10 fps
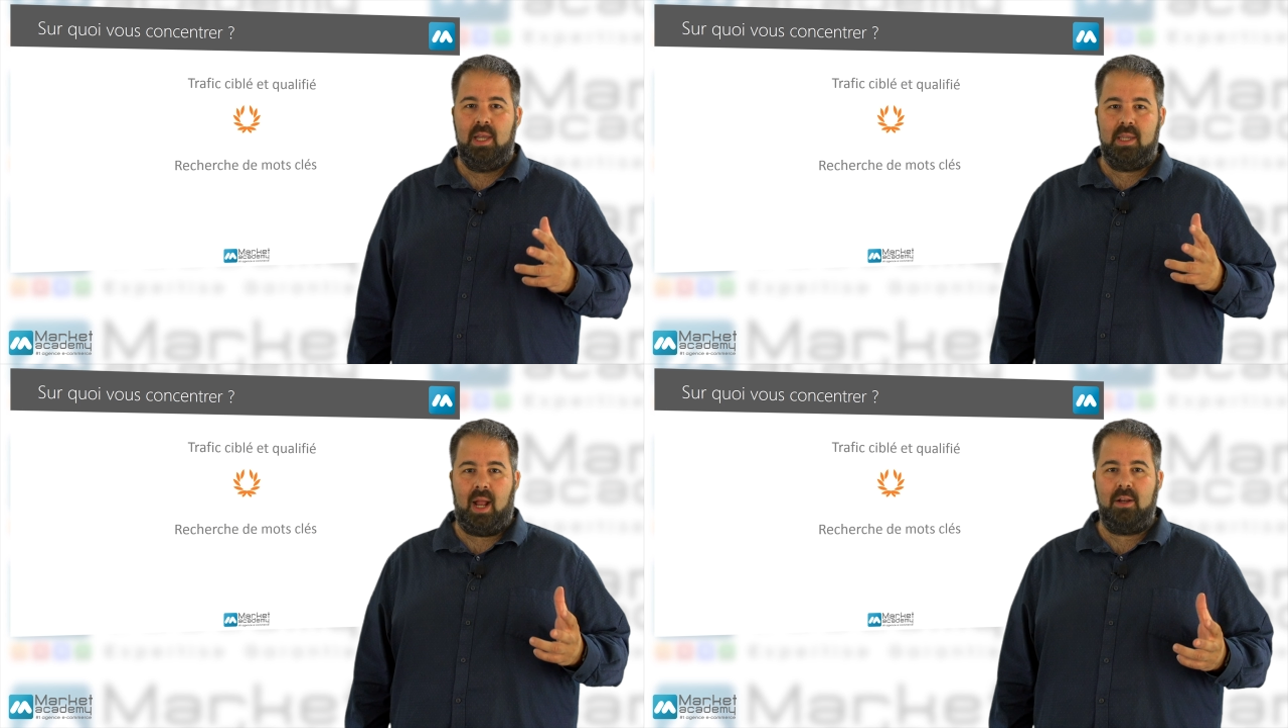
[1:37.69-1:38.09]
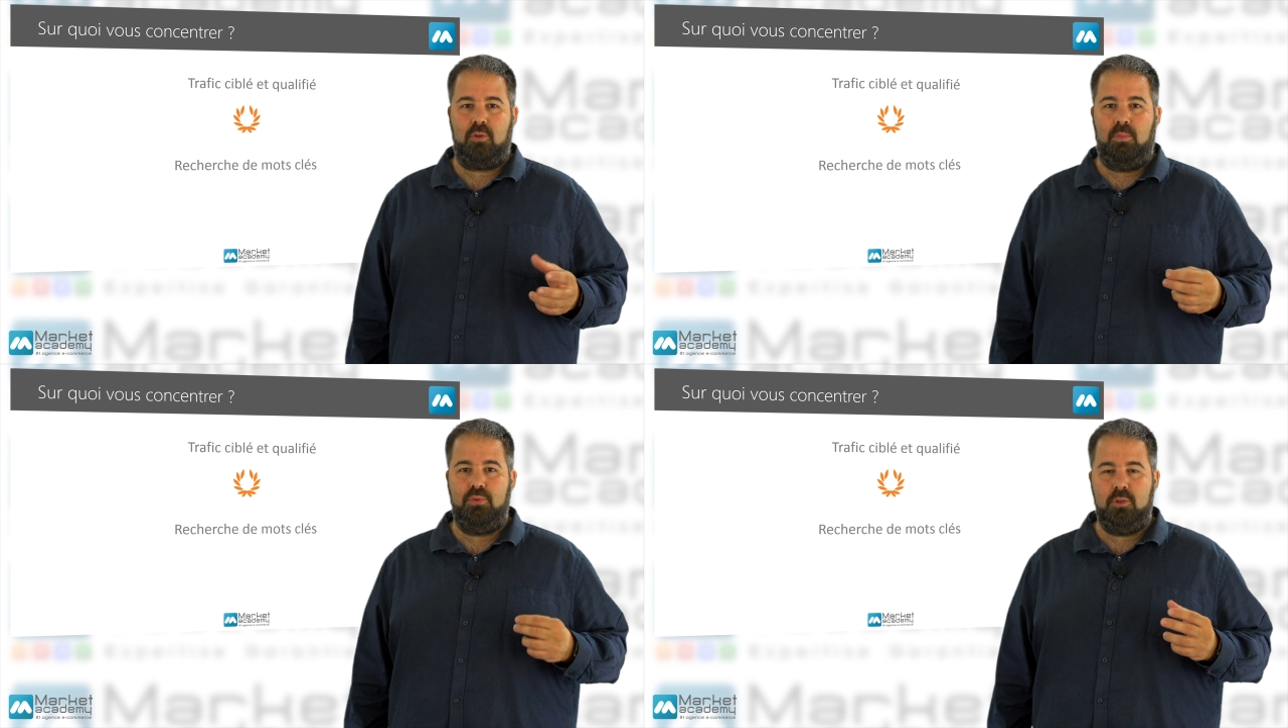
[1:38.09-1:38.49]
car ils
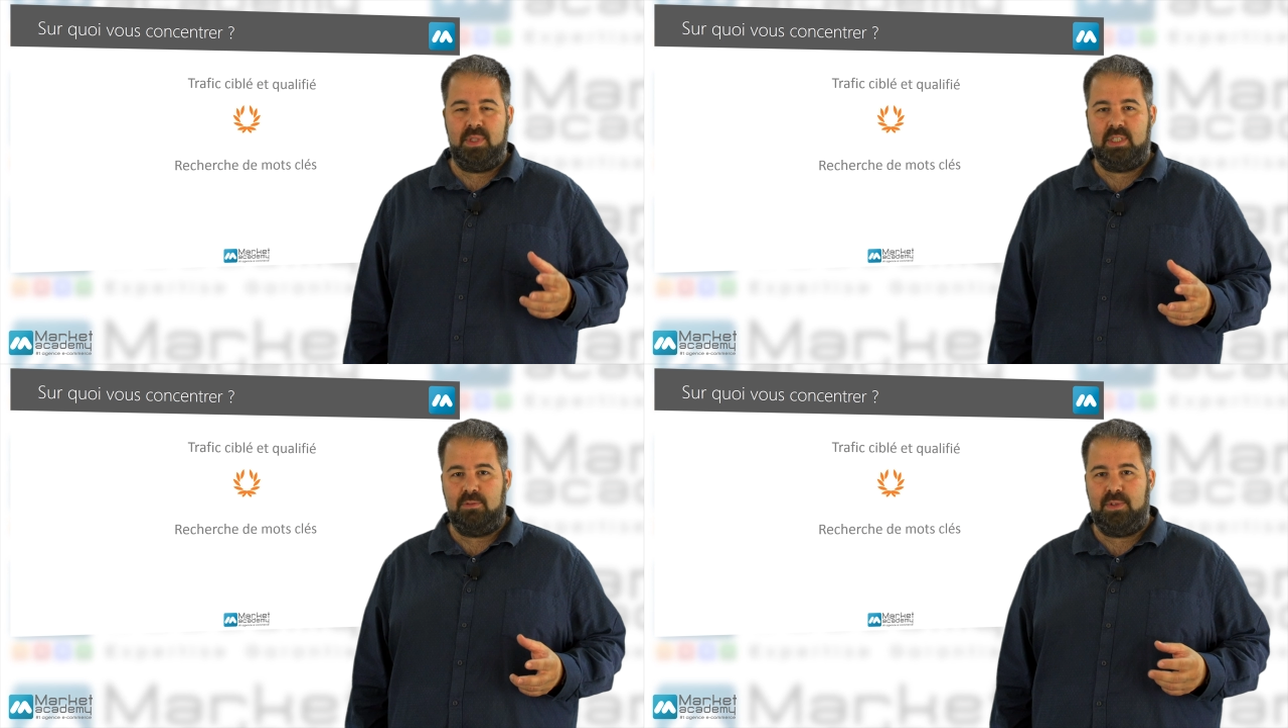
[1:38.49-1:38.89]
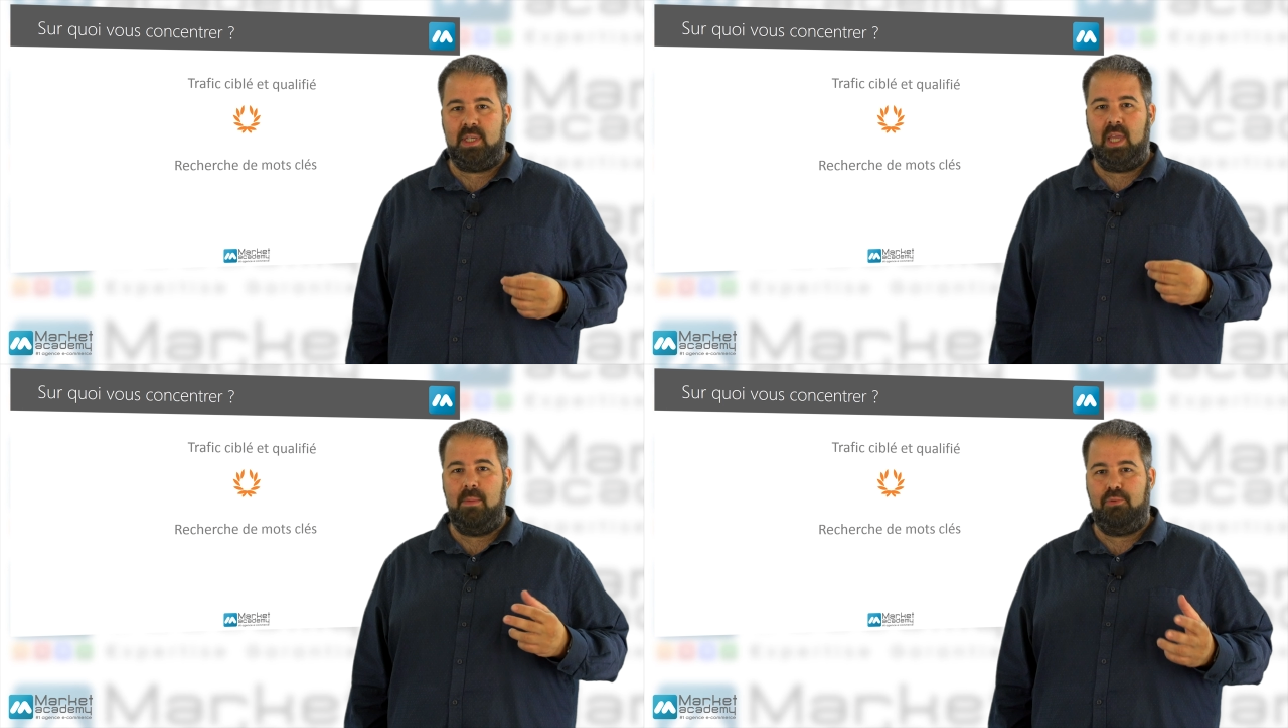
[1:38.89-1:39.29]
sont plus
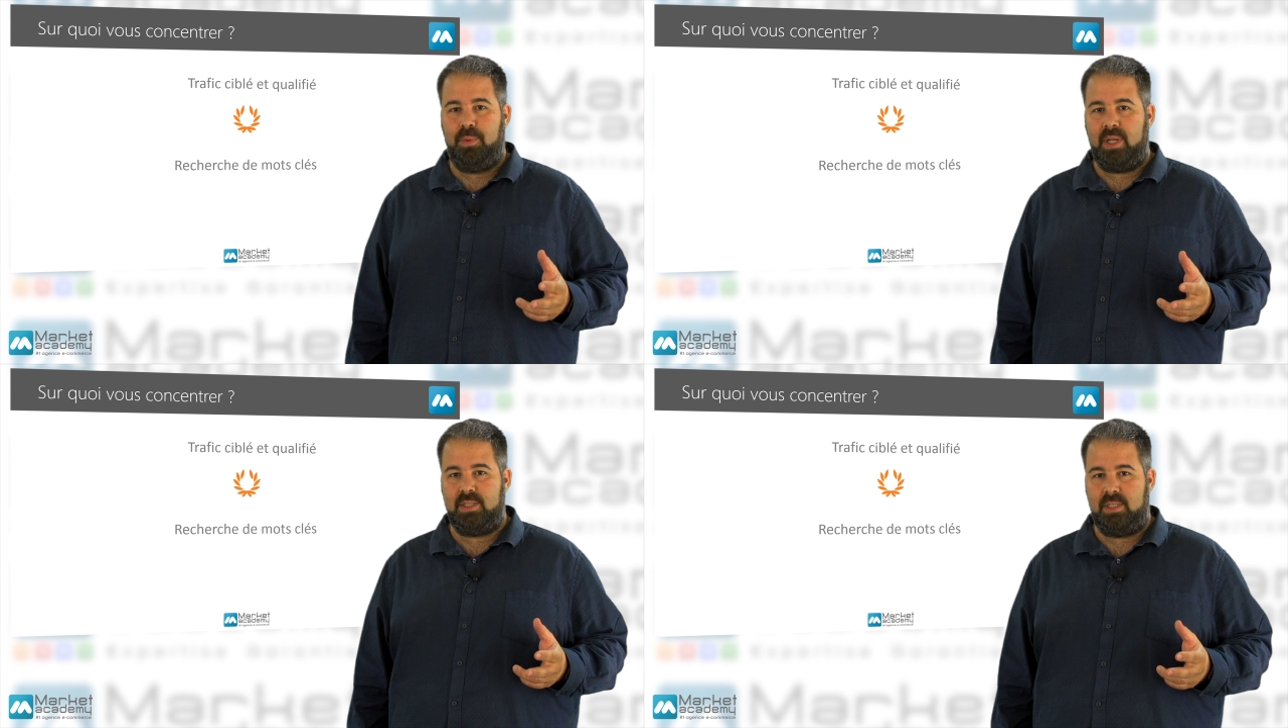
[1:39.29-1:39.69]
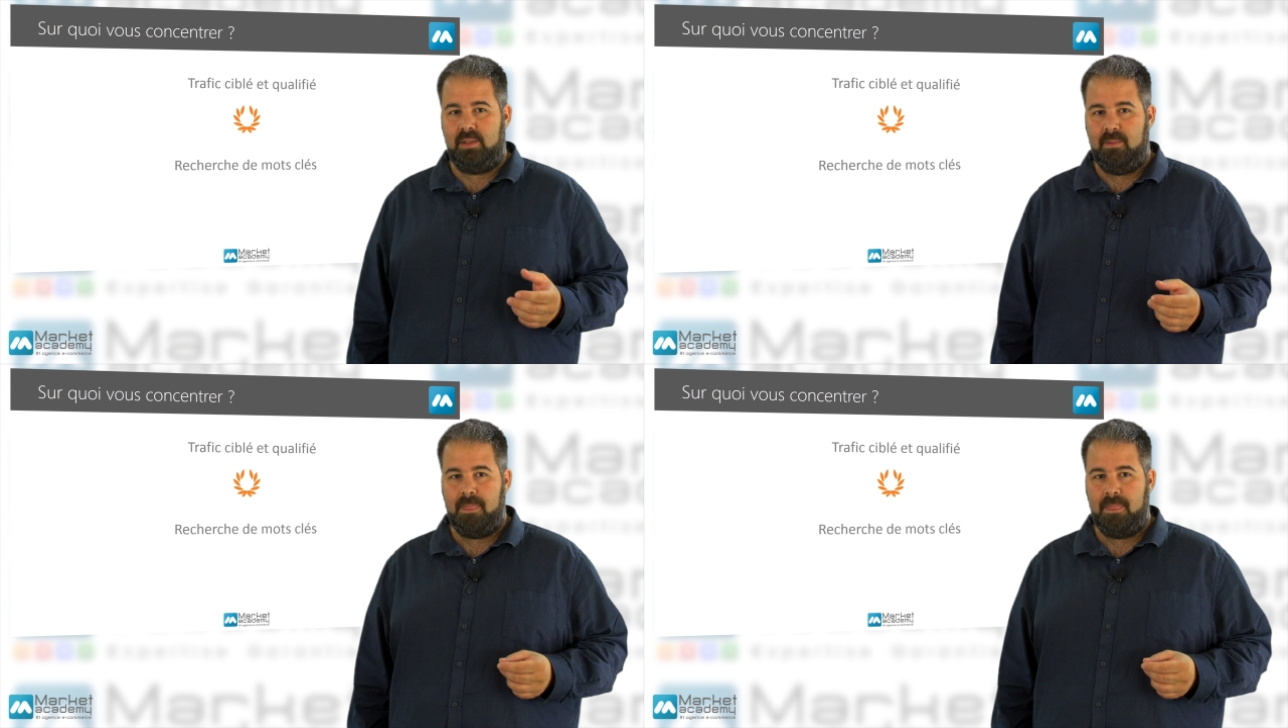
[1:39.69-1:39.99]
spécifiques et plus précis.